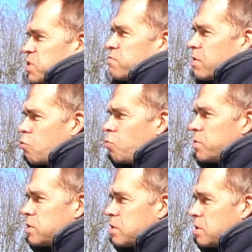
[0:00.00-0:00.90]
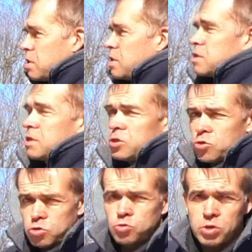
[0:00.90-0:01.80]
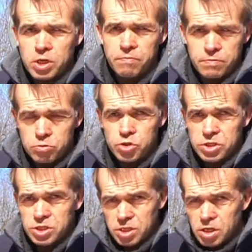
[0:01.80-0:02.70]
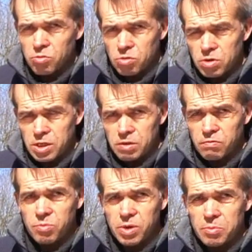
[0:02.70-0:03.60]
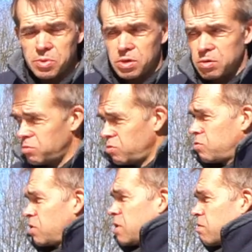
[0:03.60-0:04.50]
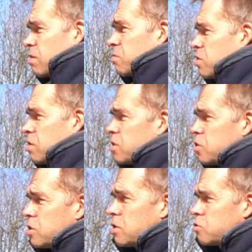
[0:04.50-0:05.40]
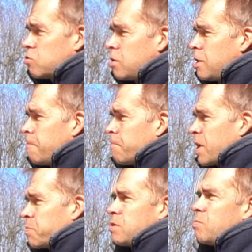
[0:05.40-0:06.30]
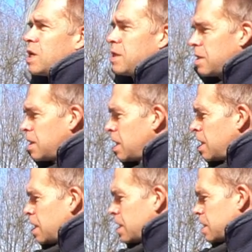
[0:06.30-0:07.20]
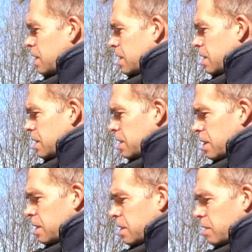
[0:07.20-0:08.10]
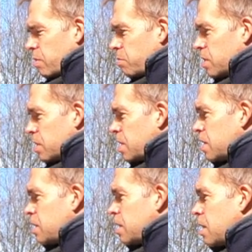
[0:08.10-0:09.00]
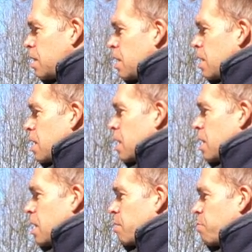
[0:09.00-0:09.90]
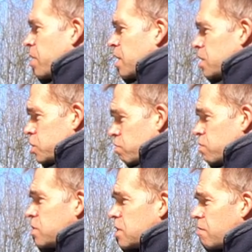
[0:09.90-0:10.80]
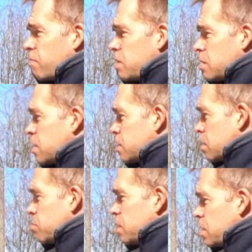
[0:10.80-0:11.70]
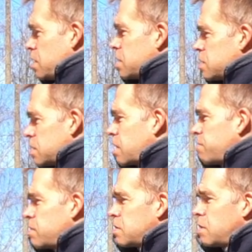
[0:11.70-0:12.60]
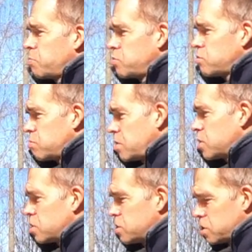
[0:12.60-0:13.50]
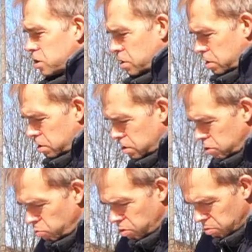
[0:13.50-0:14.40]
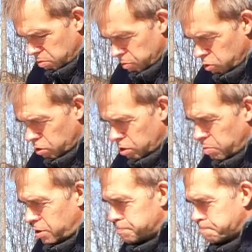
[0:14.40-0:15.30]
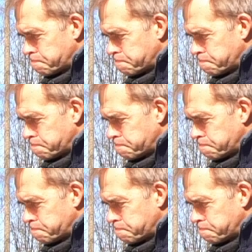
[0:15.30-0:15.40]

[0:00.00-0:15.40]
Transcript: совокупности, если еще сюда и включить цену этого бампера, ну это вообще я считаю, что оптимально э, на данный момент на рынке. А по качеству изготовления, на самом деле, если сравните, допустим, даже с э, любимым многими